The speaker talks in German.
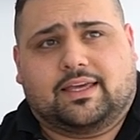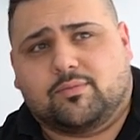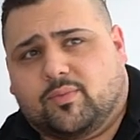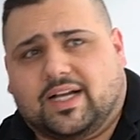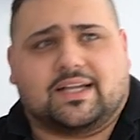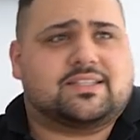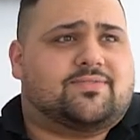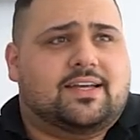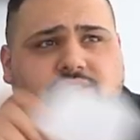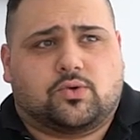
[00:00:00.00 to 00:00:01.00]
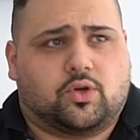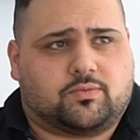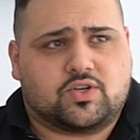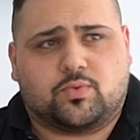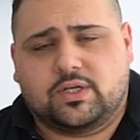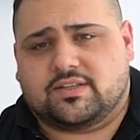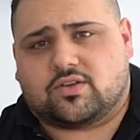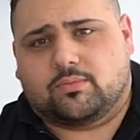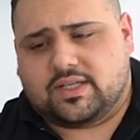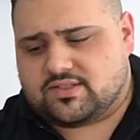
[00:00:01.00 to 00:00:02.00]
Gehen wir mal ganz weit zurück. Wir spulen jetzt
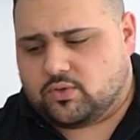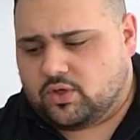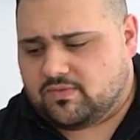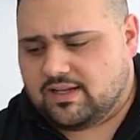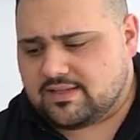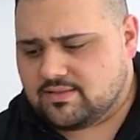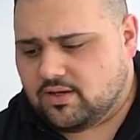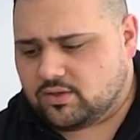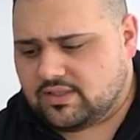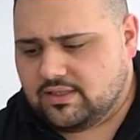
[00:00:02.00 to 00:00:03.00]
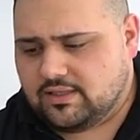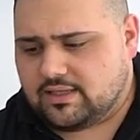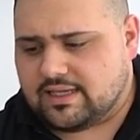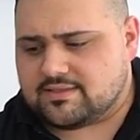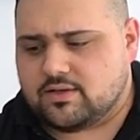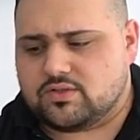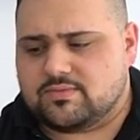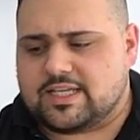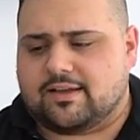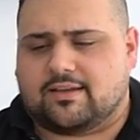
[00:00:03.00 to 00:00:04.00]
komplett zurück. Wir lassen auch die Katze aus
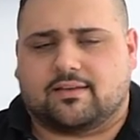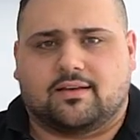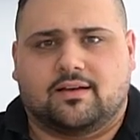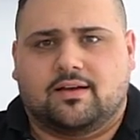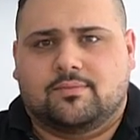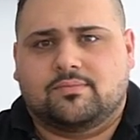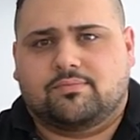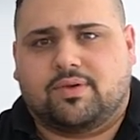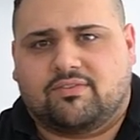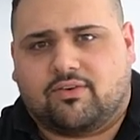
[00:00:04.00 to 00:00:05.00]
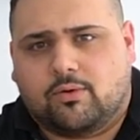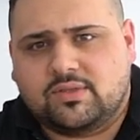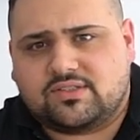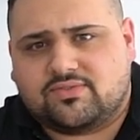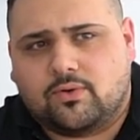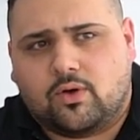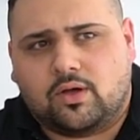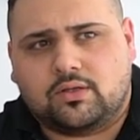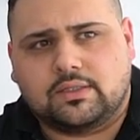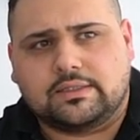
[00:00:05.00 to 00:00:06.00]
dem Sack. Ähm, Performance
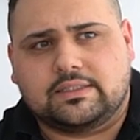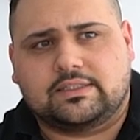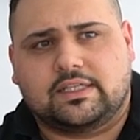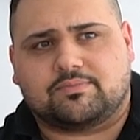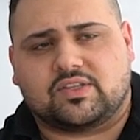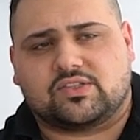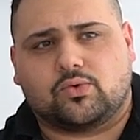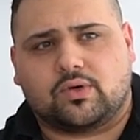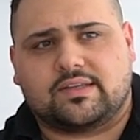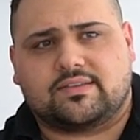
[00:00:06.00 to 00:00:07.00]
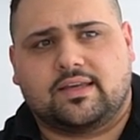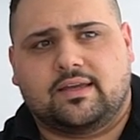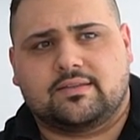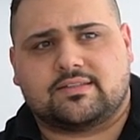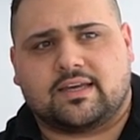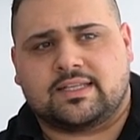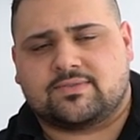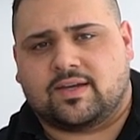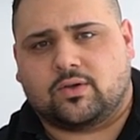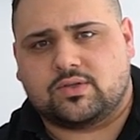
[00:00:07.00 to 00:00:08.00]
Floor gibt es so gesehen seit
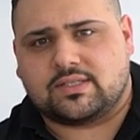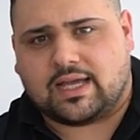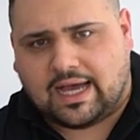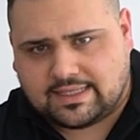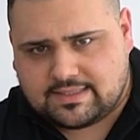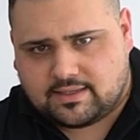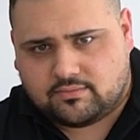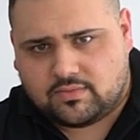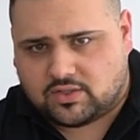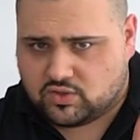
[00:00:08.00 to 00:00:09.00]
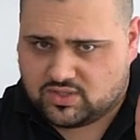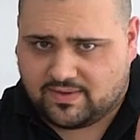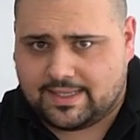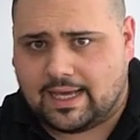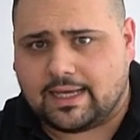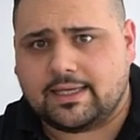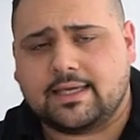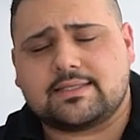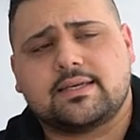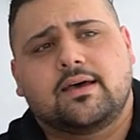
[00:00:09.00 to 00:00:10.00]
2018, also zwei Jahre
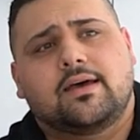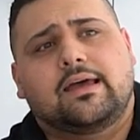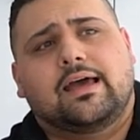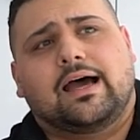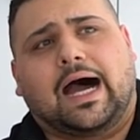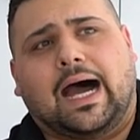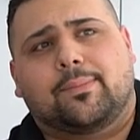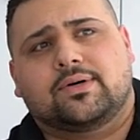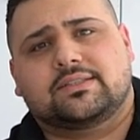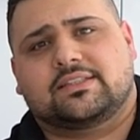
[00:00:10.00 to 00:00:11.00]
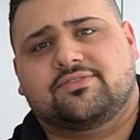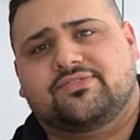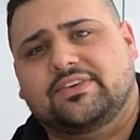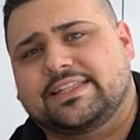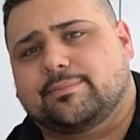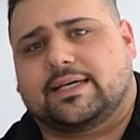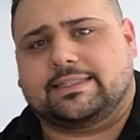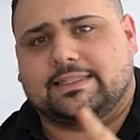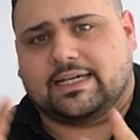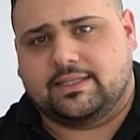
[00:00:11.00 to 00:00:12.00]
jetzt. Aber die Firma,
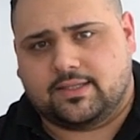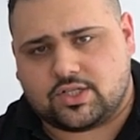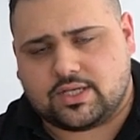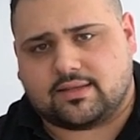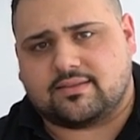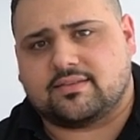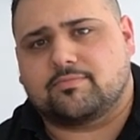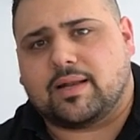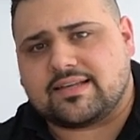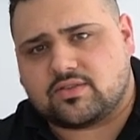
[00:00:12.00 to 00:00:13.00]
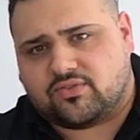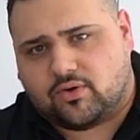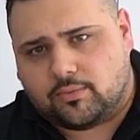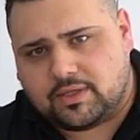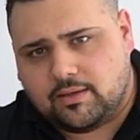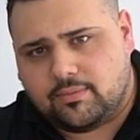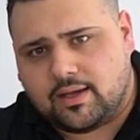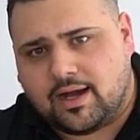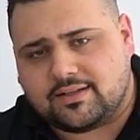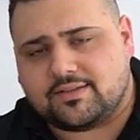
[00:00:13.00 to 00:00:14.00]
die dahinter steckt, das ist die Plastoform
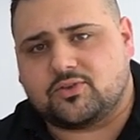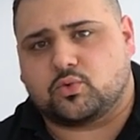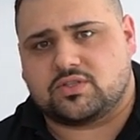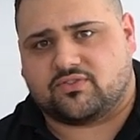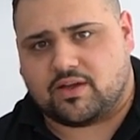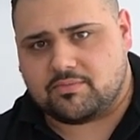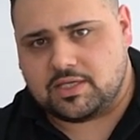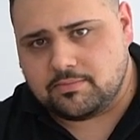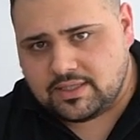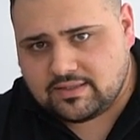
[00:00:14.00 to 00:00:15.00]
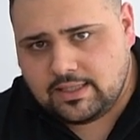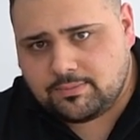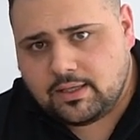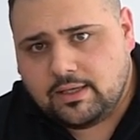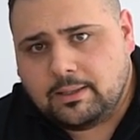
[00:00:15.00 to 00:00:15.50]
GmbH, das ist unser Familienbetrieb,